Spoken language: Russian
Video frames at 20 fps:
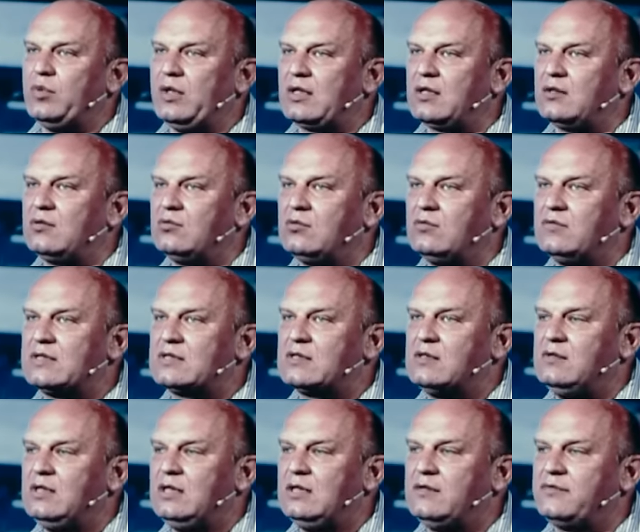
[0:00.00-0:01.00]
которую
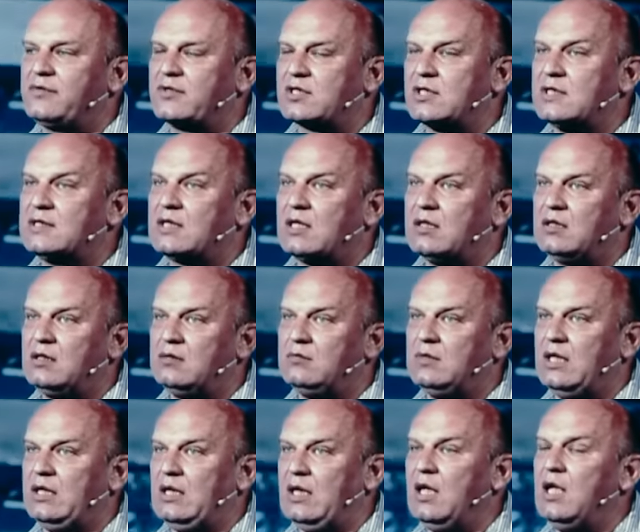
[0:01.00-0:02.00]
возглавляла фашистская
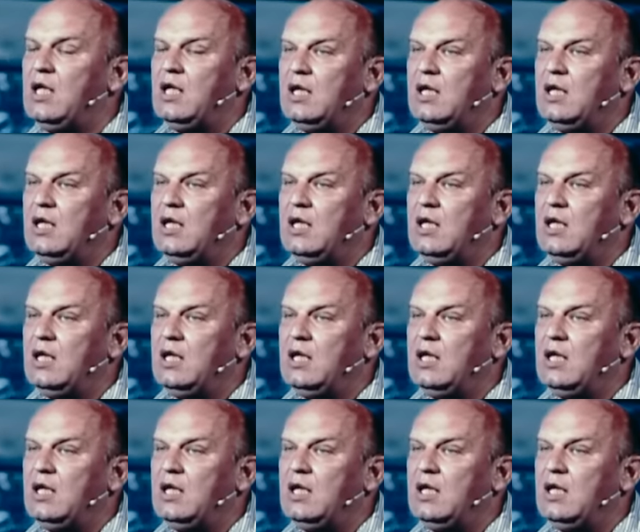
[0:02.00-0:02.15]
Германия.